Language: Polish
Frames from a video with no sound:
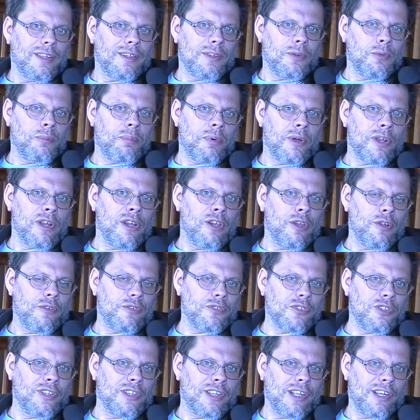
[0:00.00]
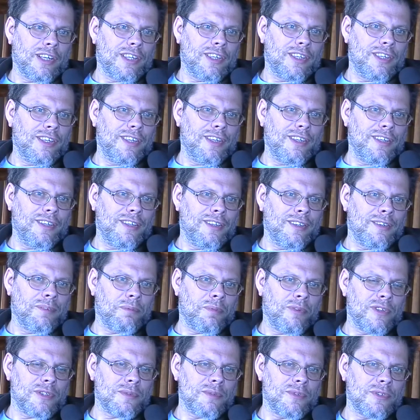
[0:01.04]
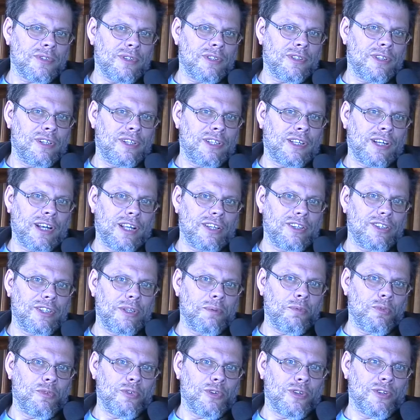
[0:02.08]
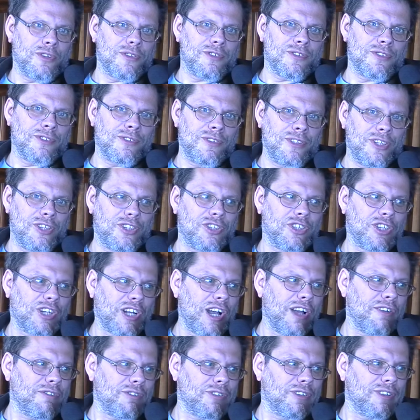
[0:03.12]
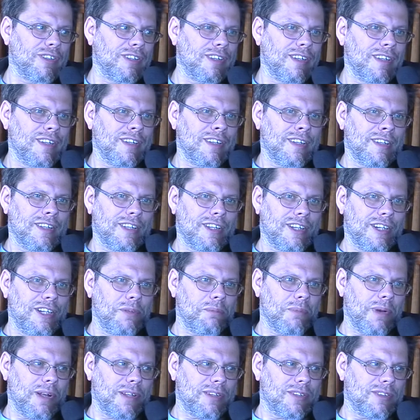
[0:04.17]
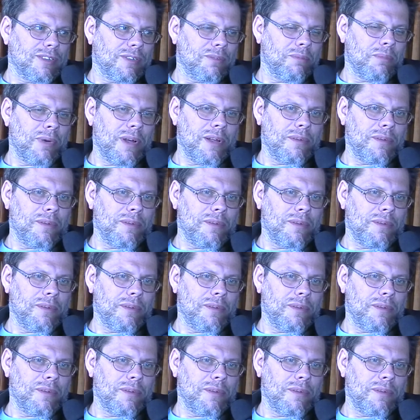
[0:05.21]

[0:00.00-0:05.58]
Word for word: ten perelowski taki, y, powiedzmy sobie delikatnie mówiąc, nieciekawy klimat,